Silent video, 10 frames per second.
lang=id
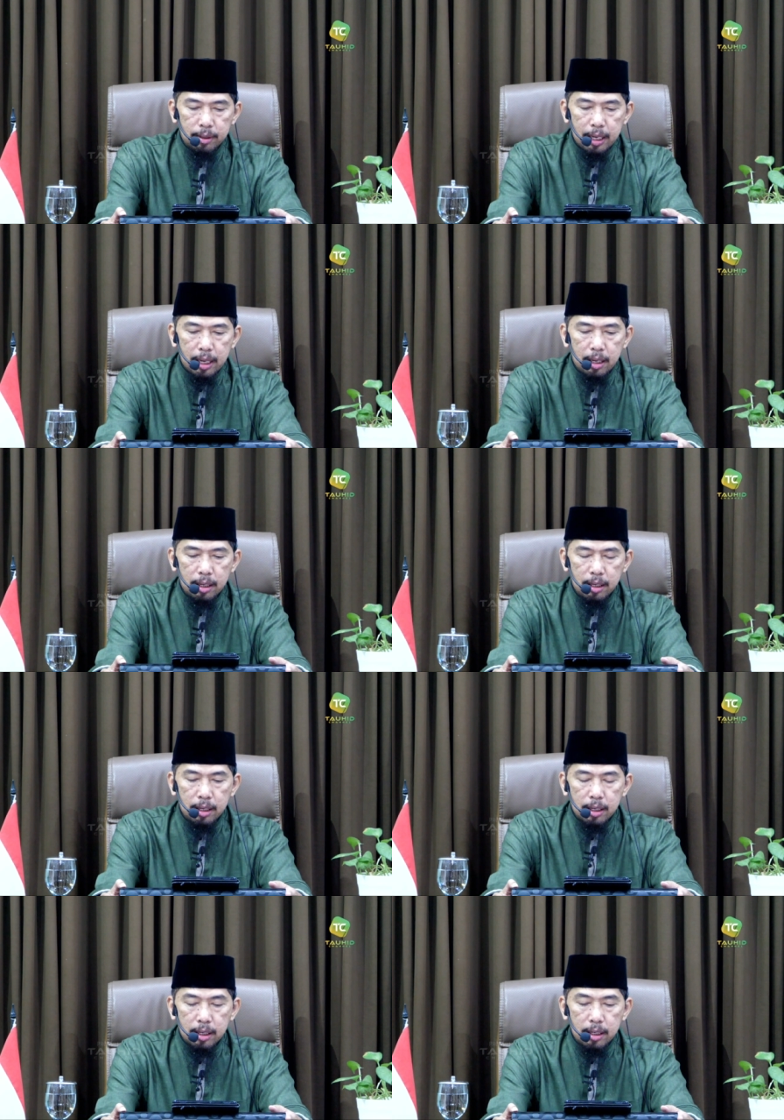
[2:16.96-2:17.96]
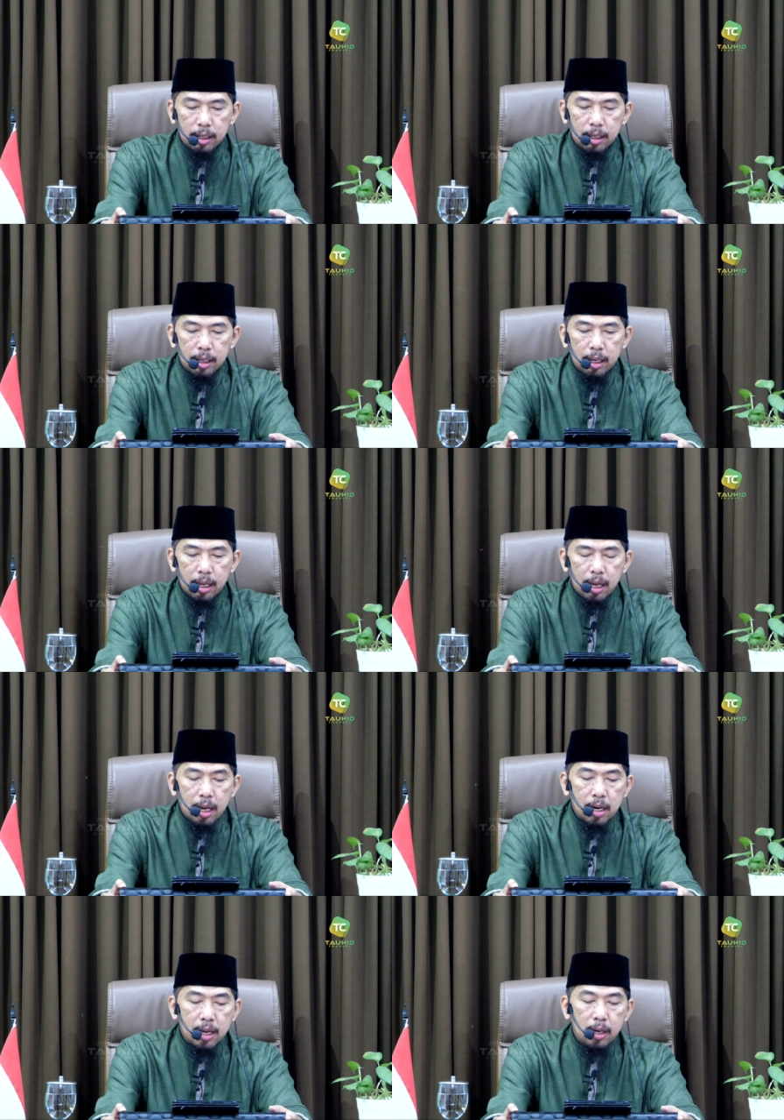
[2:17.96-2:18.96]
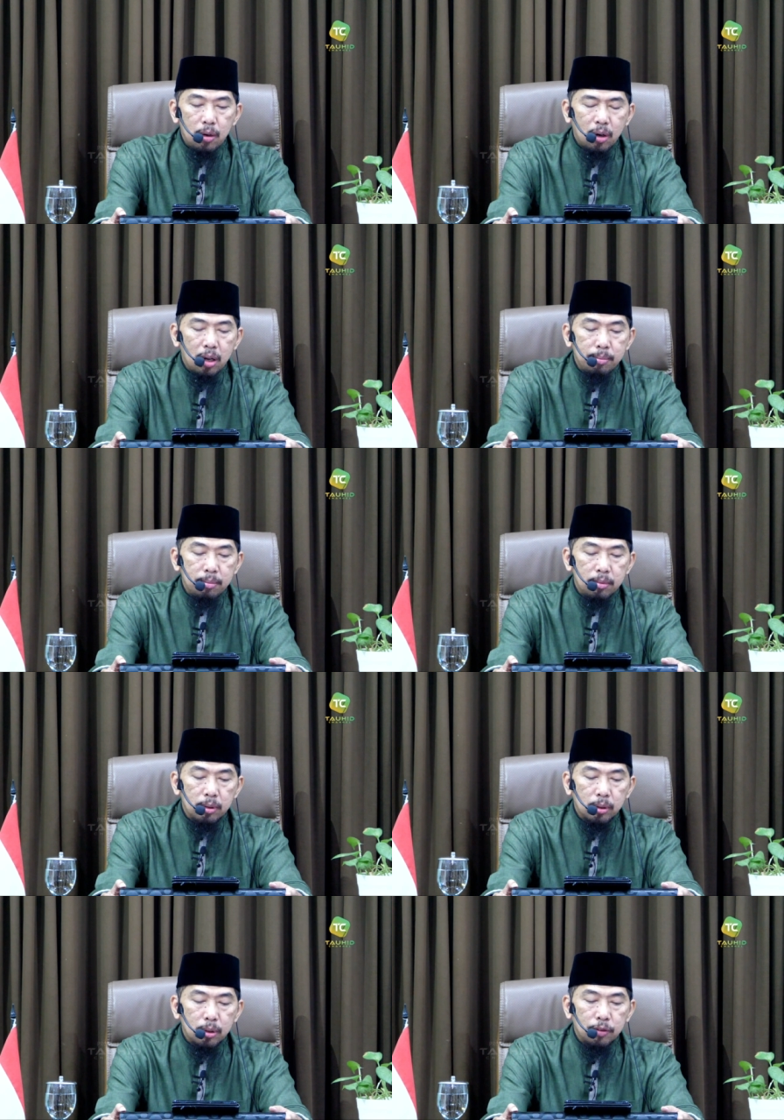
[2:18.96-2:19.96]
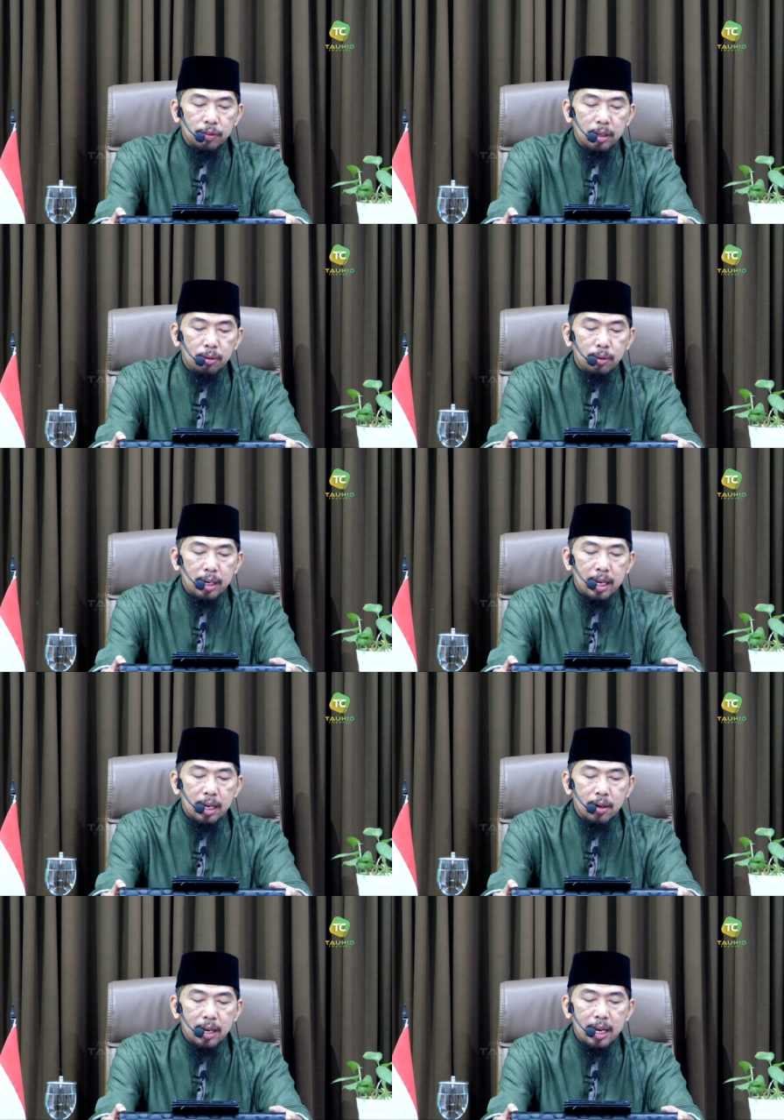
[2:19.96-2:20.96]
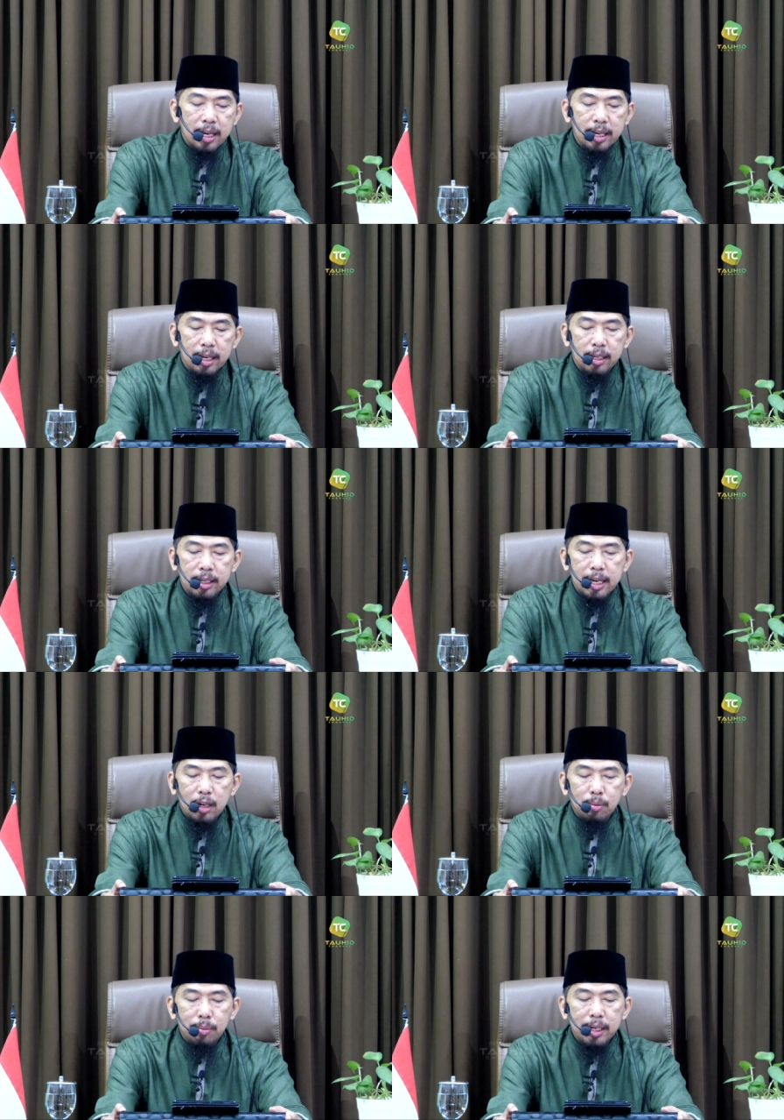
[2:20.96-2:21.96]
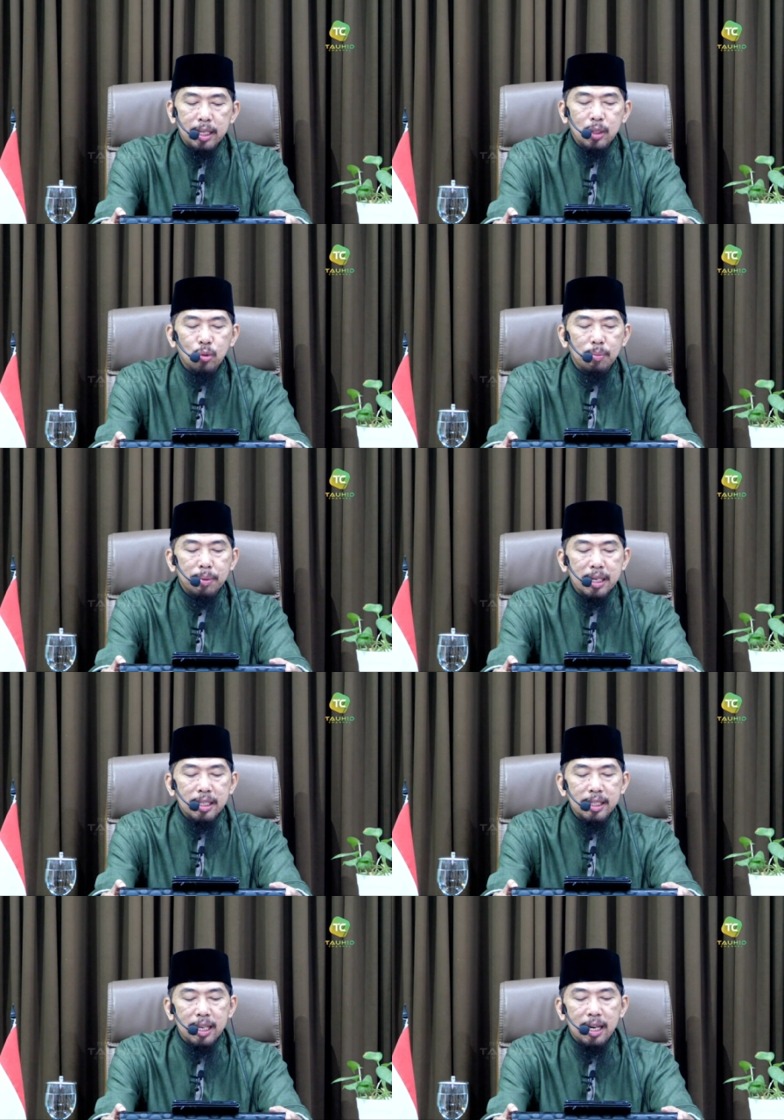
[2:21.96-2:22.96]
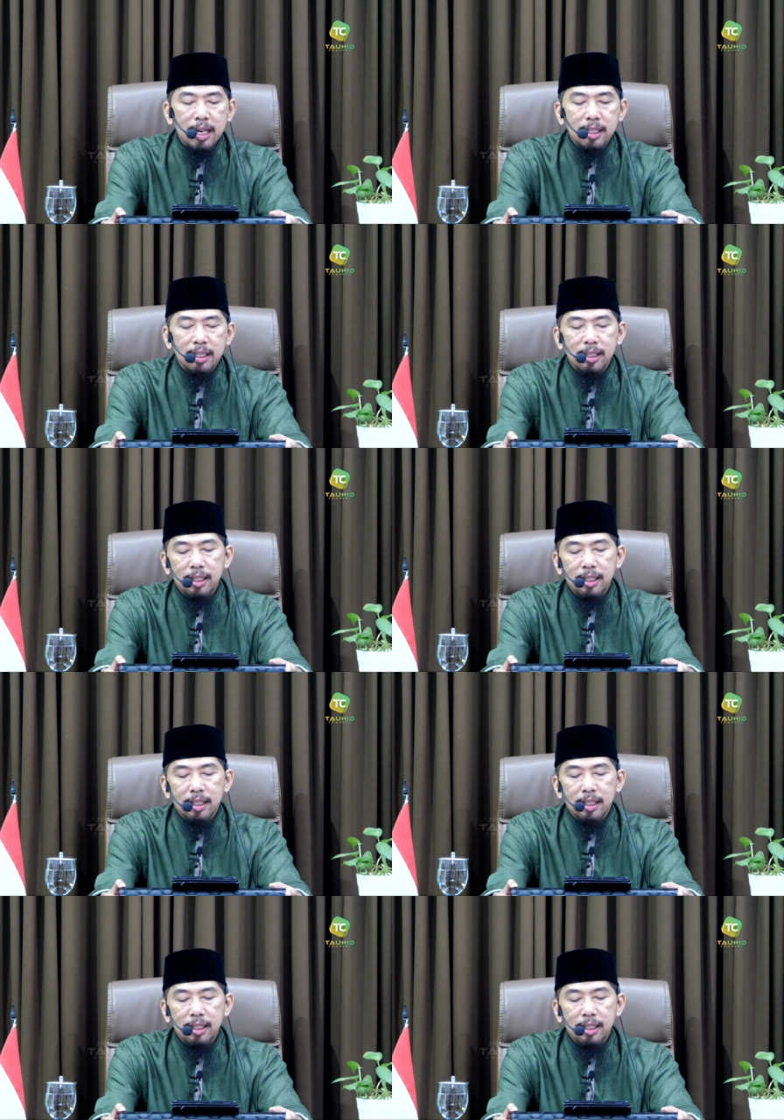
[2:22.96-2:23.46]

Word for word: ya ara al turfa turfa'u wala ara ahada dan aku melihat suapan nasi diangkat